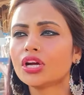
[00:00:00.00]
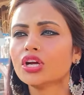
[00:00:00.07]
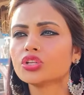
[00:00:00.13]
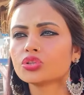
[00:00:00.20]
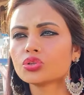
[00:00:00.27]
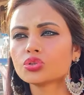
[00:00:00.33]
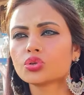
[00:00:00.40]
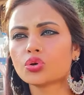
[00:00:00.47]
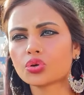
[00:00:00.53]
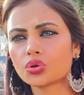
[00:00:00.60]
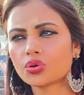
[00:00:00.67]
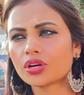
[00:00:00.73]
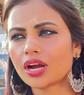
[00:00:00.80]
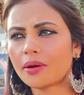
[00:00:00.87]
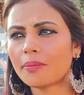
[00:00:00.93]
तो दोनों
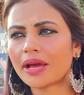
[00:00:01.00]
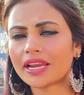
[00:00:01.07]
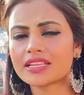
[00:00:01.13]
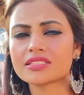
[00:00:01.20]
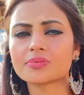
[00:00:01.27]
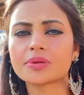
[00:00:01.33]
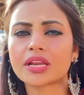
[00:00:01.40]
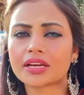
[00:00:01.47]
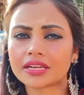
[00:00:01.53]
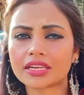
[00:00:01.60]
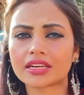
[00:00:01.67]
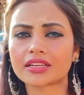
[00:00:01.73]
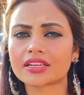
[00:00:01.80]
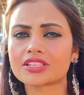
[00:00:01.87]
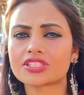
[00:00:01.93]
का बैलेंस बना के
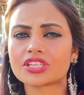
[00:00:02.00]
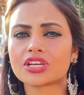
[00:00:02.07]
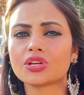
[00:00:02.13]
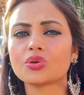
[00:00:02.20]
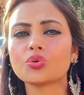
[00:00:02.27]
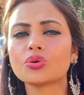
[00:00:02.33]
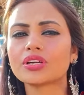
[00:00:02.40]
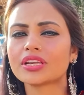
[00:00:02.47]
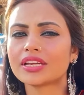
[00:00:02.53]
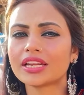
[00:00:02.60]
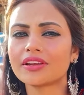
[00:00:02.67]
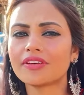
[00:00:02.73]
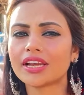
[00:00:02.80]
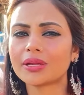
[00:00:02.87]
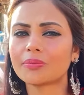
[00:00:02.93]
रखना चाहिए लूटने
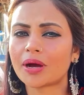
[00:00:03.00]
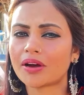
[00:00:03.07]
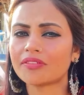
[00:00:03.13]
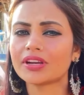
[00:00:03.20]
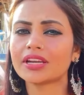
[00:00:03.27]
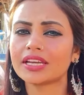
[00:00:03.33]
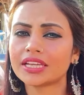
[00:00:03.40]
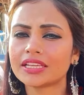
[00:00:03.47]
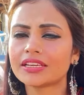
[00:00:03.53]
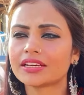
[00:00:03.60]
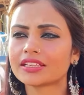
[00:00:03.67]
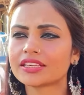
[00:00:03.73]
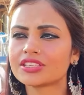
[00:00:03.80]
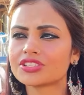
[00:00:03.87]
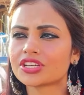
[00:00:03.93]
वाली भावना नहीं
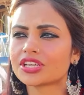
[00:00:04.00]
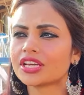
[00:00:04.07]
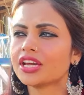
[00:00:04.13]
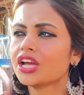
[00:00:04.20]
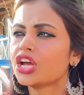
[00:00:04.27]
रखनी चाहिए